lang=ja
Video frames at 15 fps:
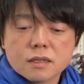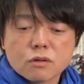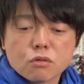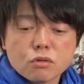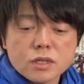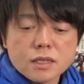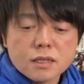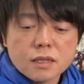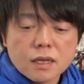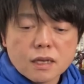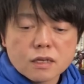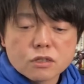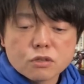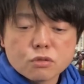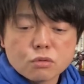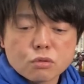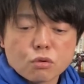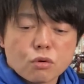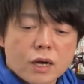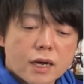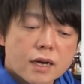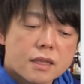で、ここに来て、キュッと
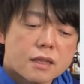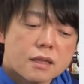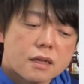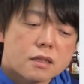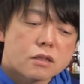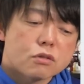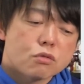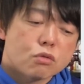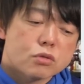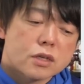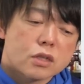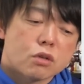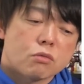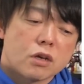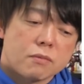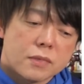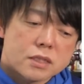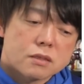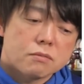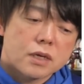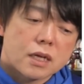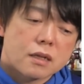こう上がったっていうことだと思いま
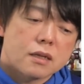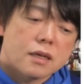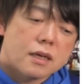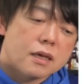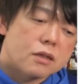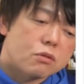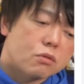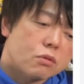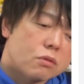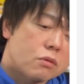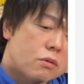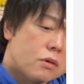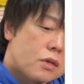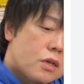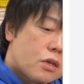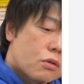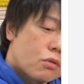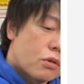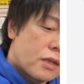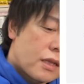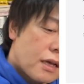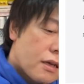す。。まあ、えっ、ー、と、
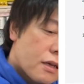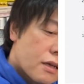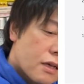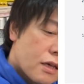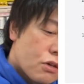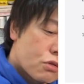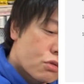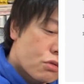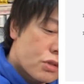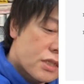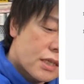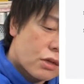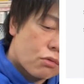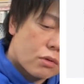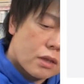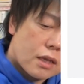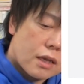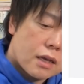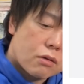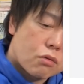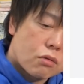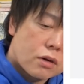これね、予測値なの
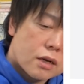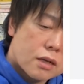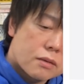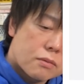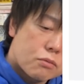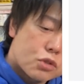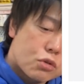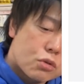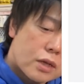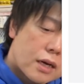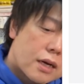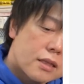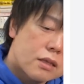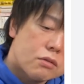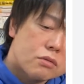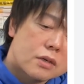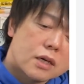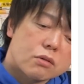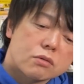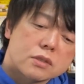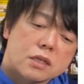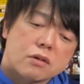で、ここからちょっと上がってくる
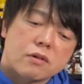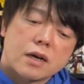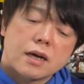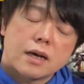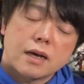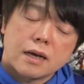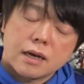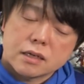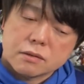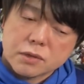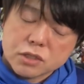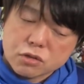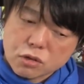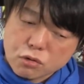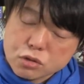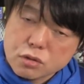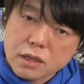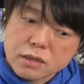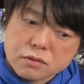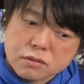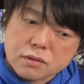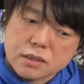可能性はありますよね。おそ
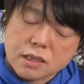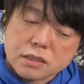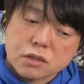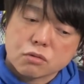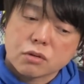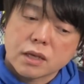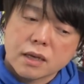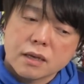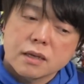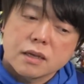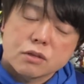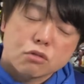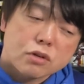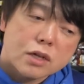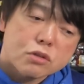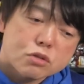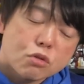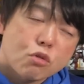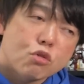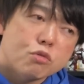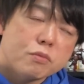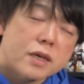らくですけどね、どれくらいそ
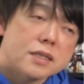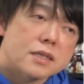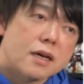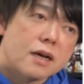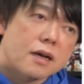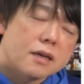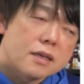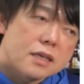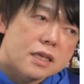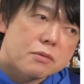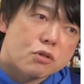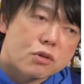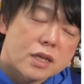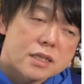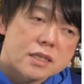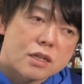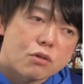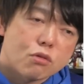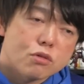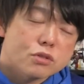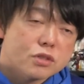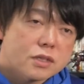のホームページが今の決済に
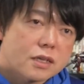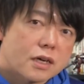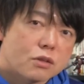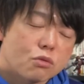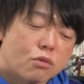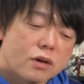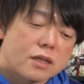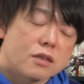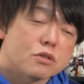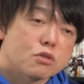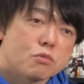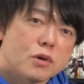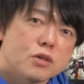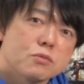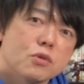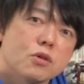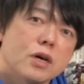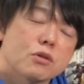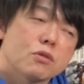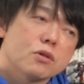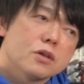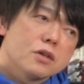追いついてるかどうかっていうのは、ちょっと僕も、
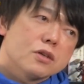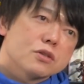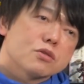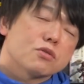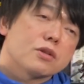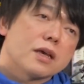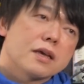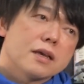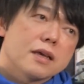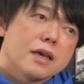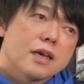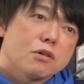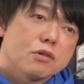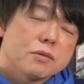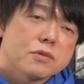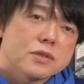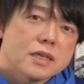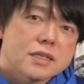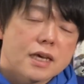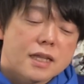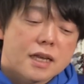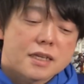あの、そのね、
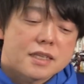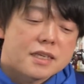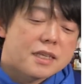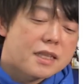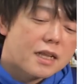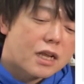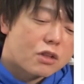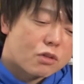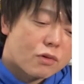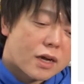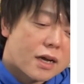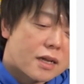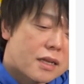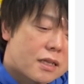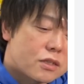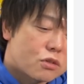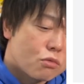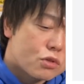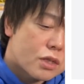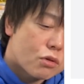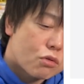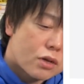ウェブデザイナーに聞いてないのでわかんないんですけ
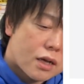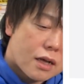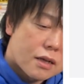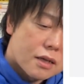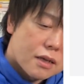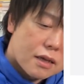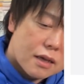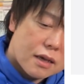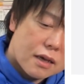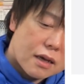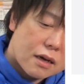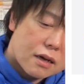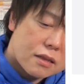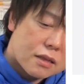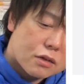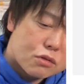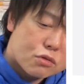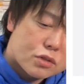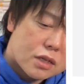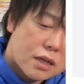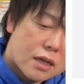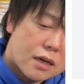ど、おそらくこれが、え上がってく
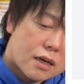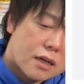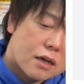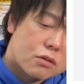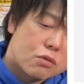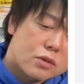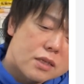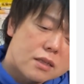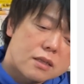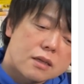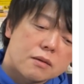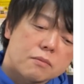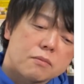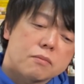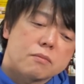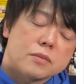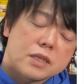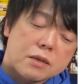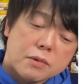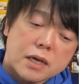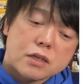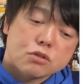るんじゃないかなと、
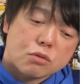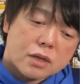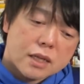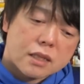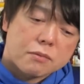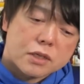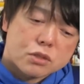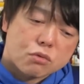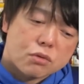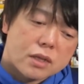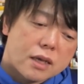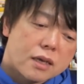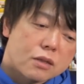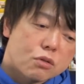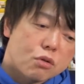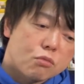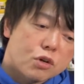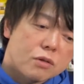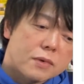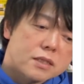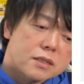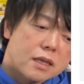2.2倍以上になってますので、と
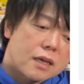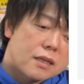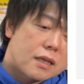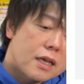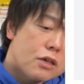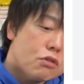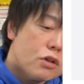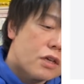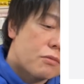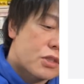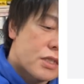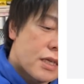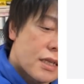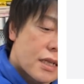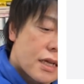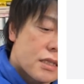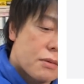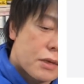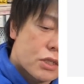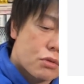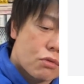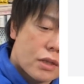思いますね。で、営業利益も常に出し
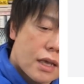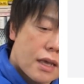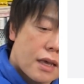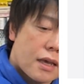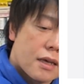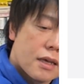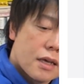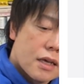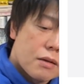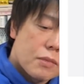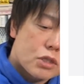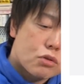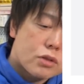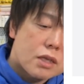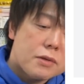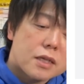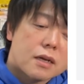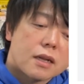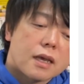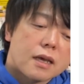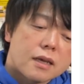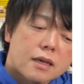てますので、まあ、そういった意味で
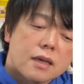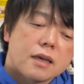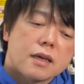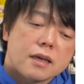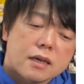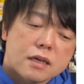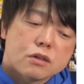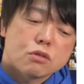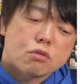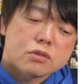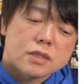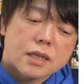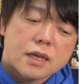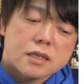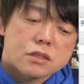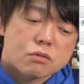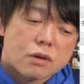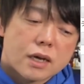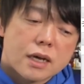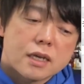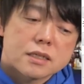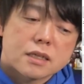はね、えー、黒字体質の
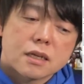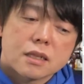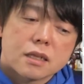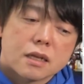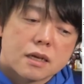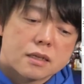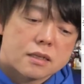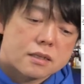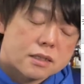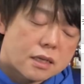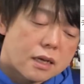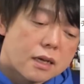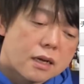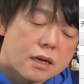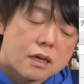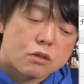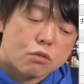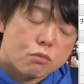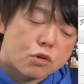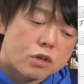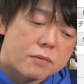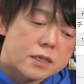会社なんじゃないじゃないかな
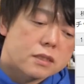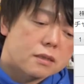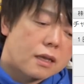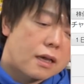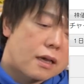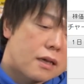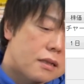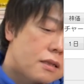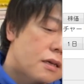と思いますね。